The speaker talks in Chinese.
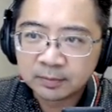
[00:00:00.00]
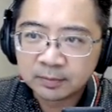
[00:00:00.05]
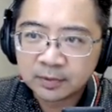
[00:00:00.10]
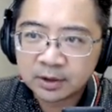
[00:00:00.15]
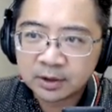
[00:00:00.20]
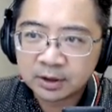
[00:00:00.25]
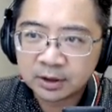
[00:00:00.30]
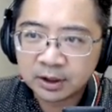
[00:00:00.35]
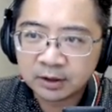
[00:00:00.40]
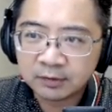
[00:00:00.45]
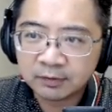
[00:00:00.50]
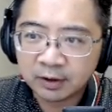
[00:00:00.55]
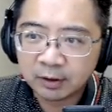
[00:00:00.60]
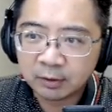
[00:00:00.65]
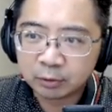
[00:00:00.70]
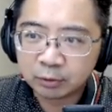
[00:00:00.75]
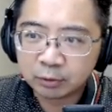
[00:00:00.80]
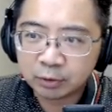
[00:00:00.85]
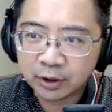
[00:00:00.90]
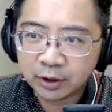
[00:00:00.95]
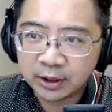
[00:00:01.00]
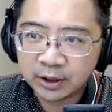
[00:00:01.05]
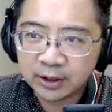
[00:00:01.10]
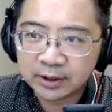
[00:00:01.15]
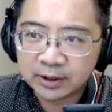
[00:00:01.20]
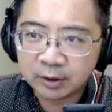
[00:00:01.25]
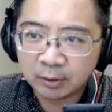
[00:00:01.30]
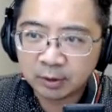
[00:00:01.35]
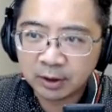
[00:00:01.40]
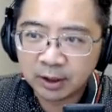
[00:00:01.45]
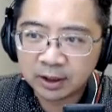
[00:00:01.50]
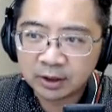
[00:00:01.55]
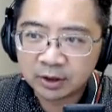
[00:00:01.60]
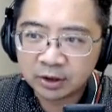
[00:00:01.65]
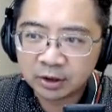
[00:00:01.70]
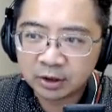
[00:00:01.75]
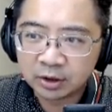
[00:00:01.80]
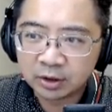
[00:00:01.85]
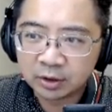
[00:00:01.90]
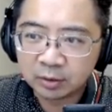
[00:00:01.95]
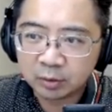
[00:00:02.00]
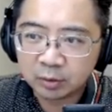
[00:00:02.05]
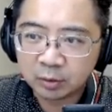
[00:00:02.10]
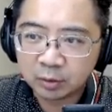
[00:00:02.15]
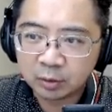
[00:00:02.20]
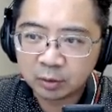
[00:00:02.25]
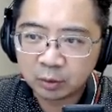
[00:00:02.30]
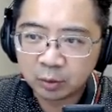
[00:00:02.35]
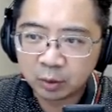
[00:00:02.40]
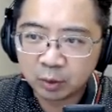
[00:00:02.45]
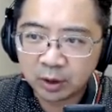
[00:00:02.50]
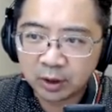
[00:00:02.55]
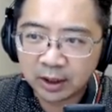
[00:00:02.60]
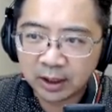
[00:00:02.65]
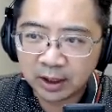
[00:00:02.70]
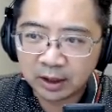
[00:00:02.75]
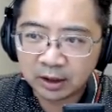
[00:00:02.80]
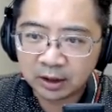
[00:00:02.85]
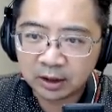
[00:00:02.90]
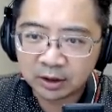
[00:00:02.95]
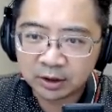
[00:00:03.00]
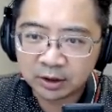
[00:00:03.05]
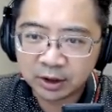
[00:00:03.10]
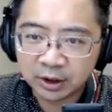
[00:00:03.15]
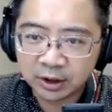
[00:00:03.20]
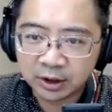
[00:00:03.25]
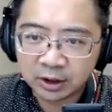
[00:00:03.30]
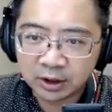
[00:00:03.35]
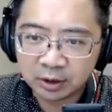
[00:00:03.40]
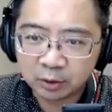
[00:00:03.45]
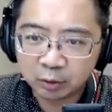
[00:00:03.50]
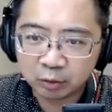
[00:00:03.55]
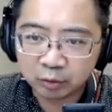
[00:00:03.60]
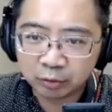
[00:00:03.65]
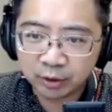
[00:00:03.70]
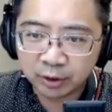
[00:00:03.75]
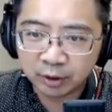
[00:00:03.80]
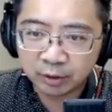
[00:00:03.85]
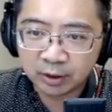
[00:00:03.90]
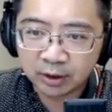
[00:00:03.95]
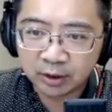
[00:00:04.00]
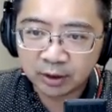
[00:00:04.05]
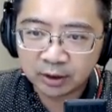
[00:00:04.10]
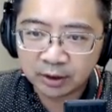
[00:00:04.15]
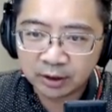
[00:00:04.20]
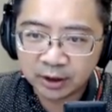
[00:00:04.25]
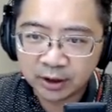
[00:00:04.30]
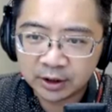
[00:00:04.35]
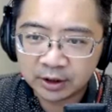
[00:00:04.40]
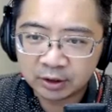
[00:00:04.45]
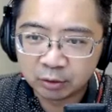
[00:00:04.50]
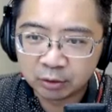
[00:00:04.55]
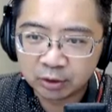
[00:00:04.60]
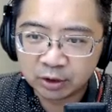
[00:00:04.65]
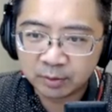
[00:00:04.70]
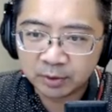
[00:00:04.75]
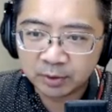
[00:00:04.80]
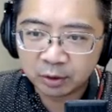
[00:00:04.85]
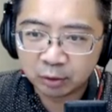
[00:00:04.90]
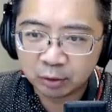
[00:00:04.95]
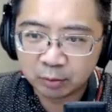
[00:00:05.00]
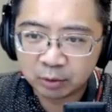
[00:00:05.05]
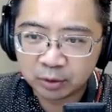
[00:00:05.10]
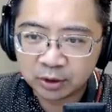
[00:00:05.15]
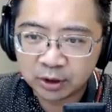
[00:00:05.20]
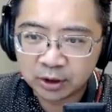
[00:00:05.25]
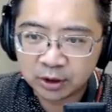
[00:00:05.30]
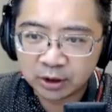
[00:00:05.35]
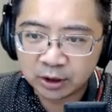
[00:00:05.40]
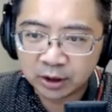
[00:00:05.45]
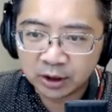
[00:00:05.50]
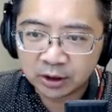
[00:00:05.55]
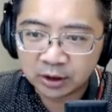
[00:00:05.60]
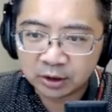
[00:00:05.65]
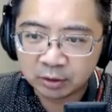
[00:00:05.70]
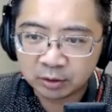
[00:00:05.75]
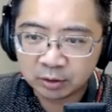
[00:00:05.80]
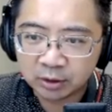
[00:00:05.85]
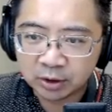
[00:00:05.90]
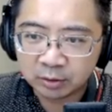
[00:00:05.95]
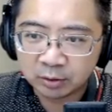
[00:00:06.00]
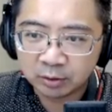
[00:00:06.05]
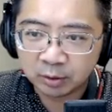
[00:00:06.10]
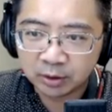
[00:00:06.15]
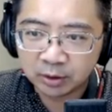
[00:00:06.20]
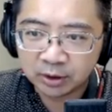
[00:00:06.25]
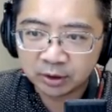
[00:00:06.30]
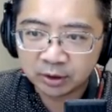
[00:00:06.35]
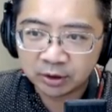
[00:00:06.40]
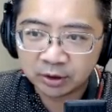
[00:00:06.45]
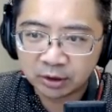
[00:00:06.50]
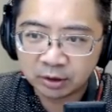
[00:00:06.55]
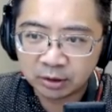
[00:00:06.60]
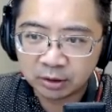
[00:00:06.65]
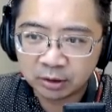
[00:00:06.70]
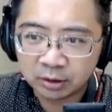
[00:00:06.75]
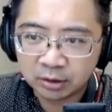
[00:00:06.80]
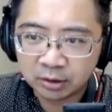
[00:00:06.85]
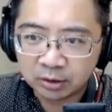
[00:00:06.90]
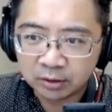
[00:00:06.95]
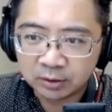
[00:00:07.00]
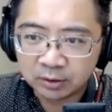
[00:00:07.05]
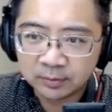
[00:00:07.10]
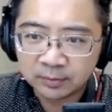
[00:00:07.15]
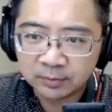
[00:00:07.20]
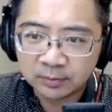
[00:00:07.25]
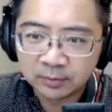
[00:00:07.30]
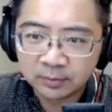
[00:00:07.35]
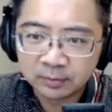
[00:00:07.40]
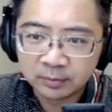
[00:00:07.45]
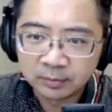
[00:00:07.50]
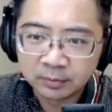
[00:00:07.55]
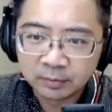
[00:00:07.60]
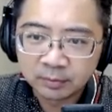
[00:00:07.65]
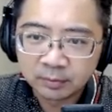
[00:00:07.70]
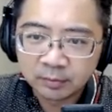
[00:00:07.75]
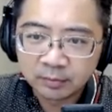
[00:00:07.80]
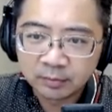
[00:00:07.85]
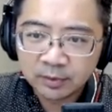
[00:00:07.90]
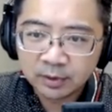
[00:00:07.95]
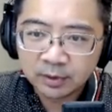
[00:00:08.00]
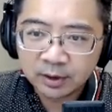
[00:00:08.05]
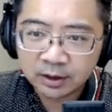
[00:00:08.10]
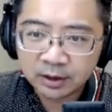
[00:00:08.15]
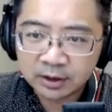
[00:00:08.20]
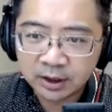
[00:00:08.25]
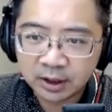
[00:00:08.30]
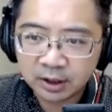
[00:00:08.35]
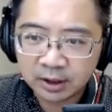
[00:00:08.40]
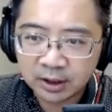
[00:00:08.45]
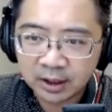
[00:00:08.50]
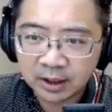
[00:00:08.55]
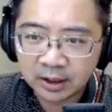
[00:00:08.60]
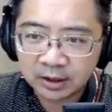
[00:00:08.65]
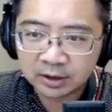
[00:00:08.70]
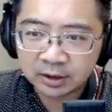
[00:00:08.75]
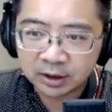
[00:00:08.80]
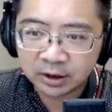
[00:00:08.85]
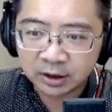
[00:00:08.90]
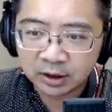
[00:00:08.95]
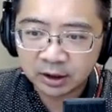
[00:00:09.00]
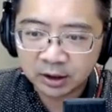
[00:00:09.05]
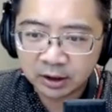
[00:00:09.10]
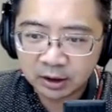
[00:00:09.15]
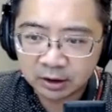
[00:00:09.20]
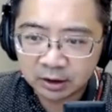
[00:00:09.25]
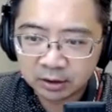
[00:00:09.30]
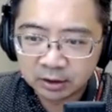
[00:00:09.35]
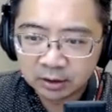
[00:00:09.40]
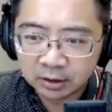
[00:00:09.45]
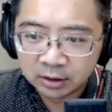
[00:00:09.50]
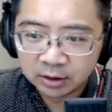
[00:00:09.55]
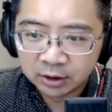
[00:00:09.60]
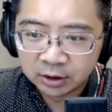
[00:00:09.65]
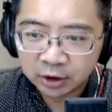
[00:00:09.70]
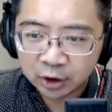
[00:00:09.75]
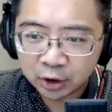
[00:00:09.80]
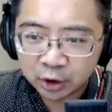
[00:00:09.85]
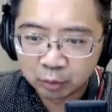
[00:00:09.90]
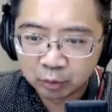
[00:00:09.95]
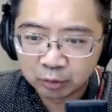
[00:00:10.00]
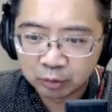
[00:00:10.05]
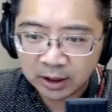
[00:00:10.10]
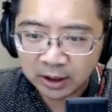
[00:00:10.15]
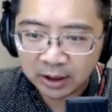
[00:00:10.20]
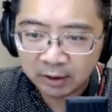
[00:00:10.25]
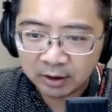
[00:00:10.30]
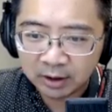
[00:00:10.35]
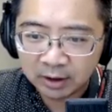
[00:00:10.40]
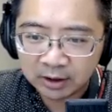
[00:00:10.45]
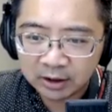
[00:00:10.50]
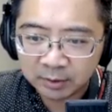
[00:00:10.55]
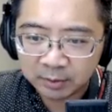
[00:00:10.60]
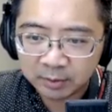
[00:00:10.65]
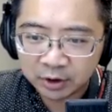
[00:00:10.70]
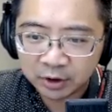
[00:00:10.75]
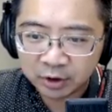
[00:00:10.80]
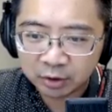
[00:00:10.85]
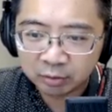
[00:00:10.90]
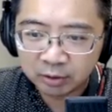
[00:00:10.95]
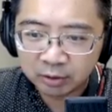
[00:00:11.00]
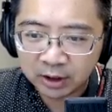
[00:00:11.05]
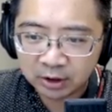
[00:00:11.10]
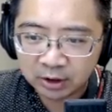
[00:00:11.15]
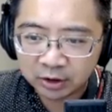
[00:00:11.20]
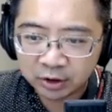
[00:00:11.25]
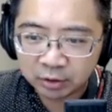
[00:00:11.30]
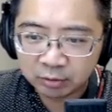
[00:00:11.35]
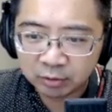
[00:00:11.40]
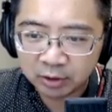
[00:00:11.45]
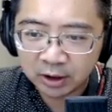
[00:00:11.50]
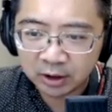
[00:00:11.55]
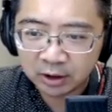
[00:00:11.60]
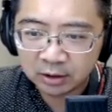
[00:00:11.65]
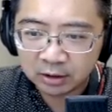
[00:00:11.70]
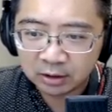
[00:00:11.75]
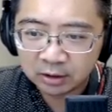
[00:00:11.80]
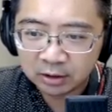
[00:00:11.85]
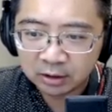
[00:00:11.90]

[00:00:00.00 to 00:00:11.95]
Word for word: 这个地方我觉得 E T H 的话还是未来的一个主流啊。E T H 如果这边突破这里，还是有机会往上走，但是要看整个十五号啊，这边十五号、十五号、